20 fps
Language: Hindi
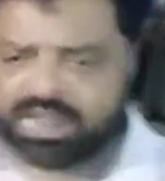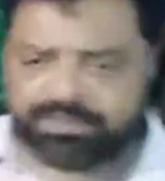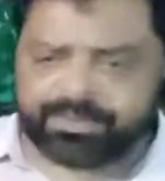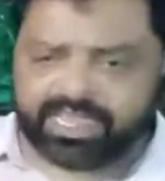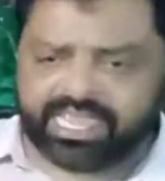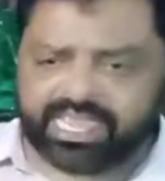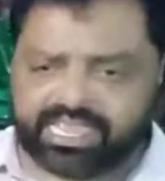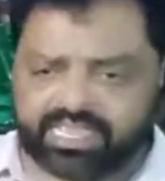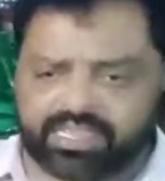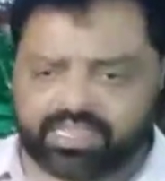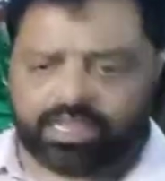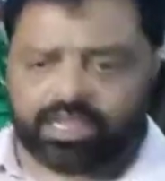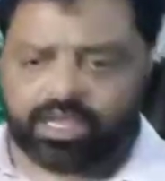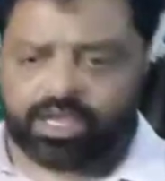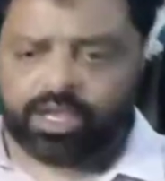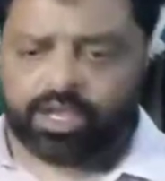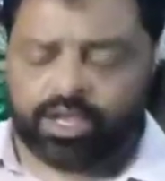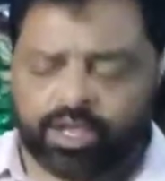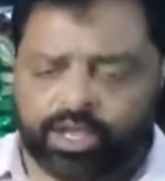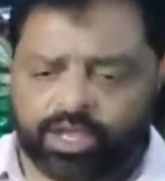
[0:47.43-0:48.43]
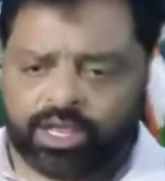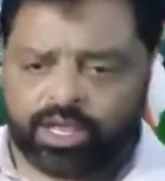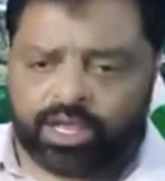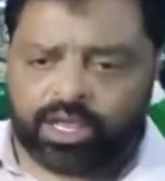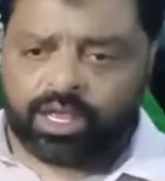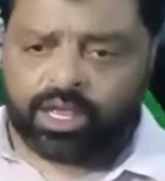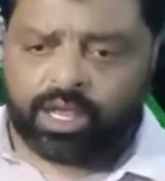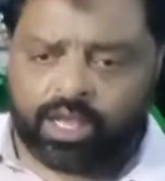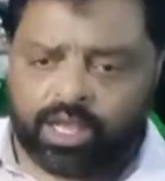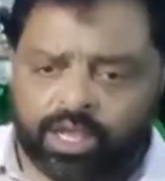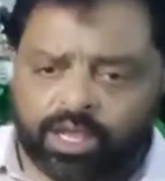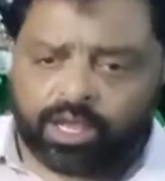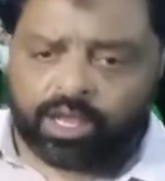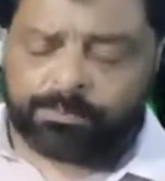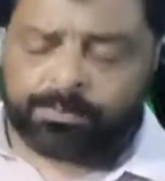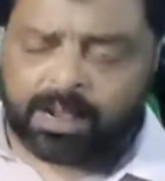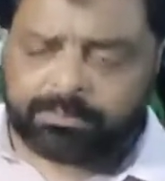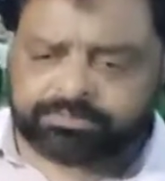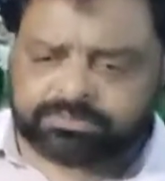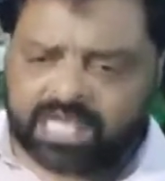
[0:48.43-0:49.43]
में
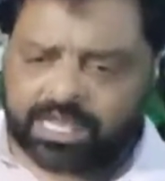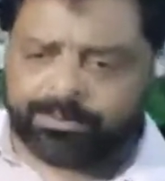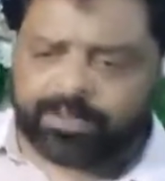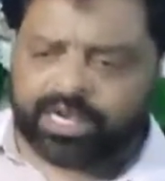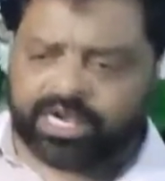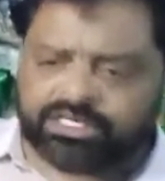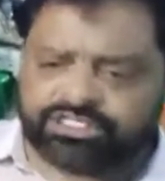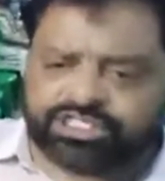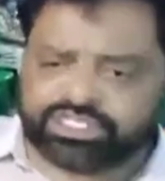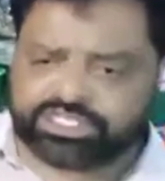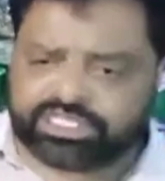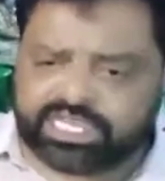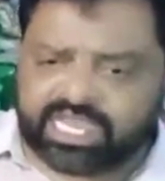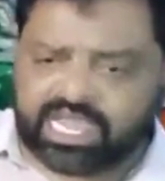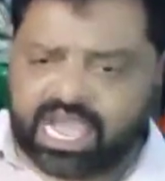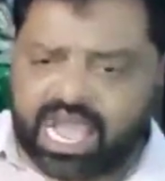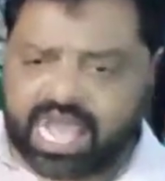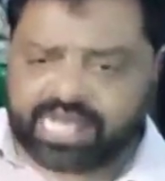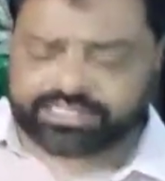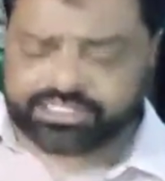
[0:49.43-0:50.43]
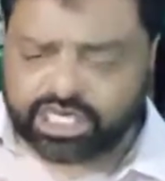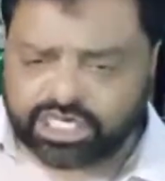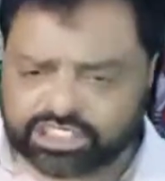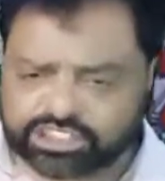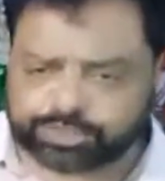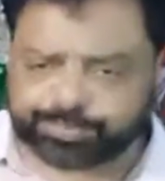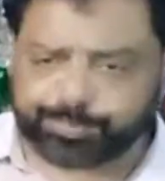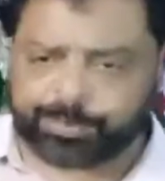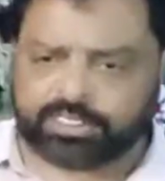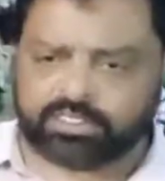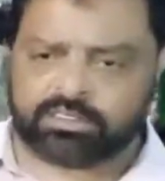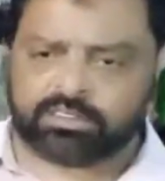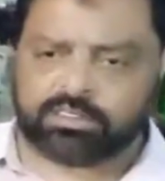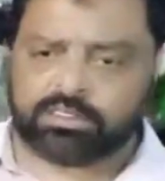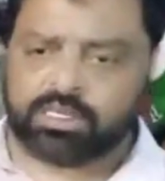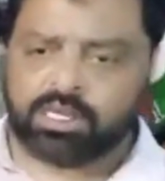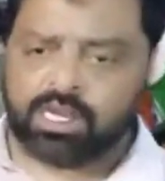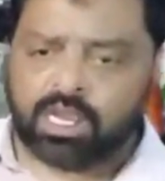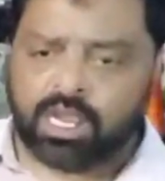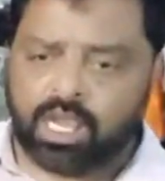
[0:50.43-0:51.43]
ममता बनर्जी के आदर्श पर
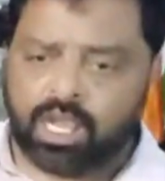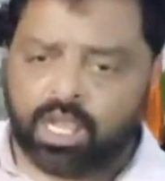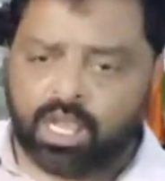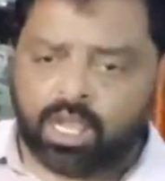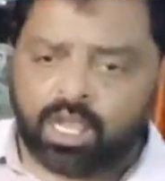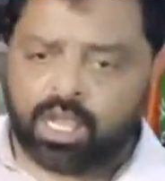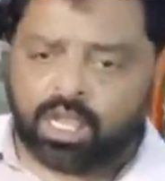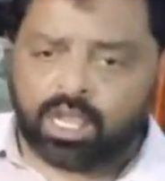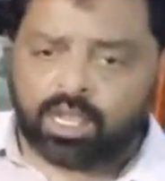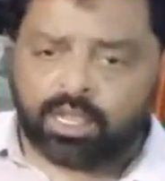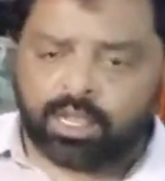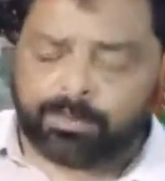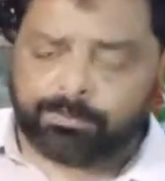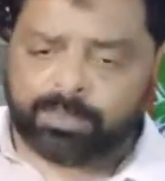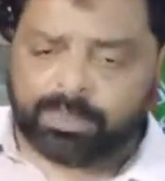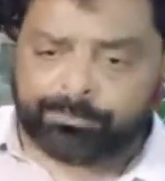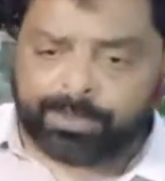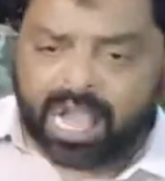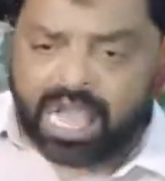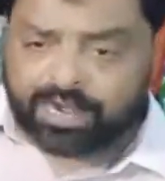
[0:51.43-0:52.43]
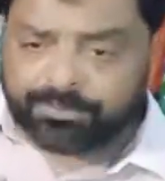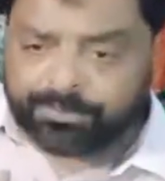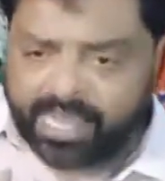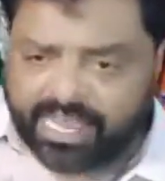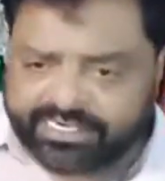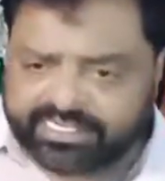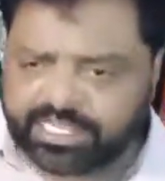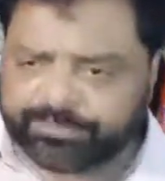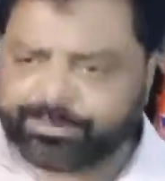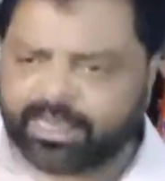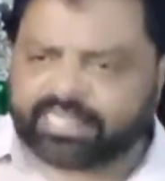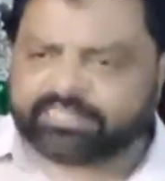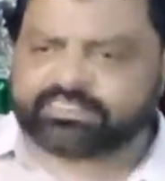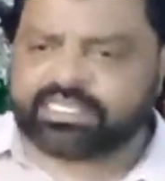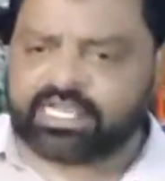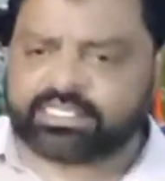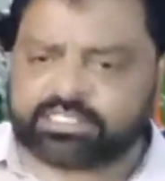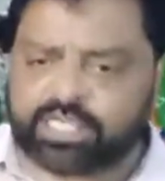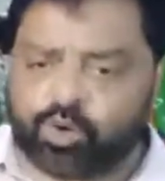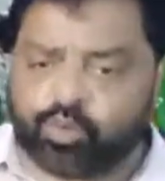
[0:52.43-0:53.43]
मैं बार बार ये बात
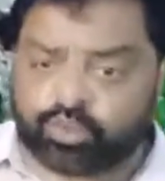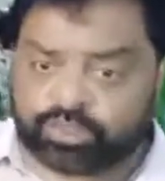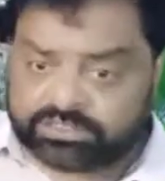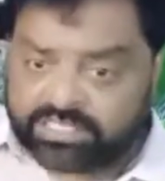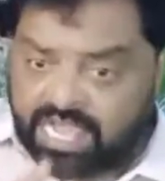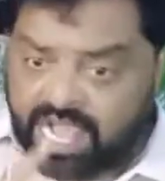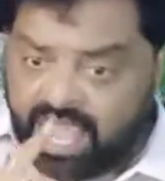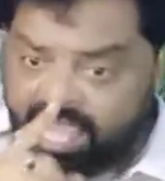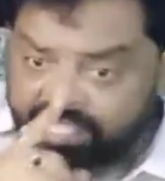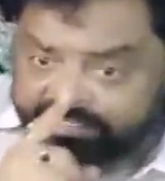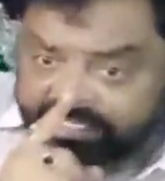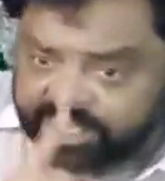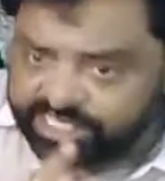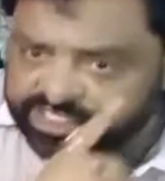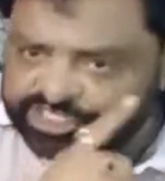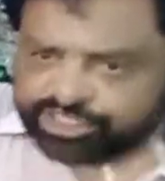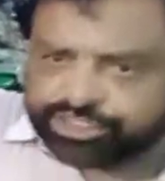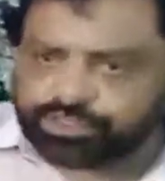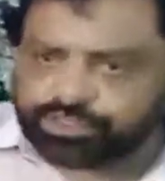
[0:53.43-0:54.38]
कहता हूँ उनके आदर्श